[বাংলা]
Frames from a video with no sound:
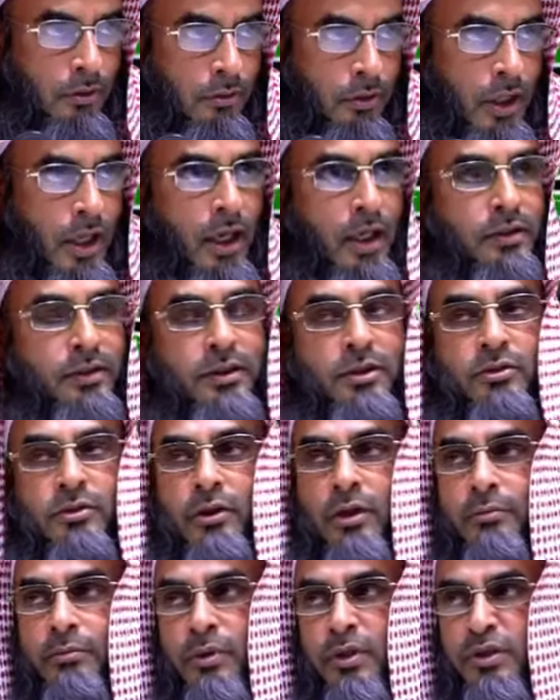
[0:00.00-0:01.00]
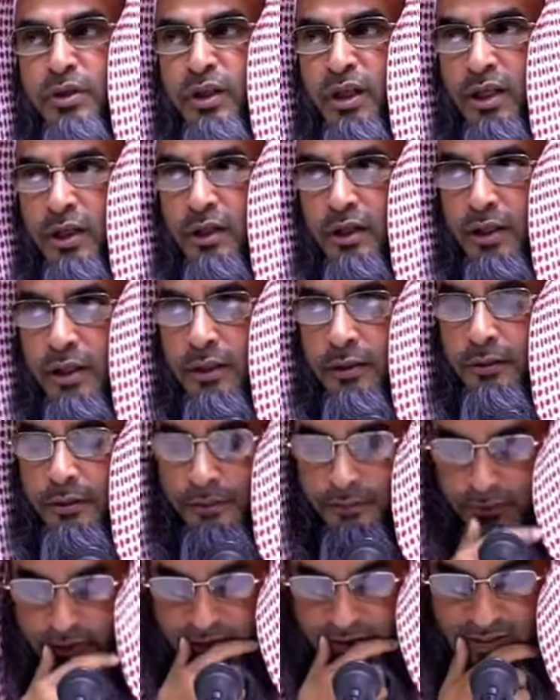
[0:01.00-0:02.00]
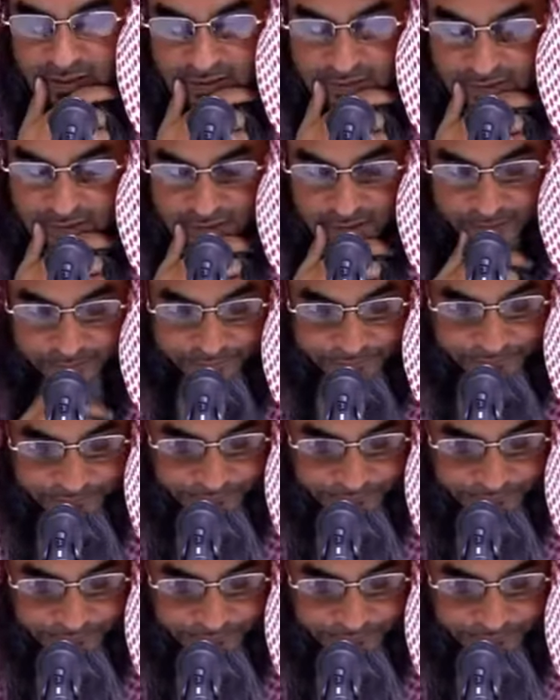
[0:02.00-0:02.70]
কয়েকটি সুরা পড়েছেন এক রাখাতে যাই আছে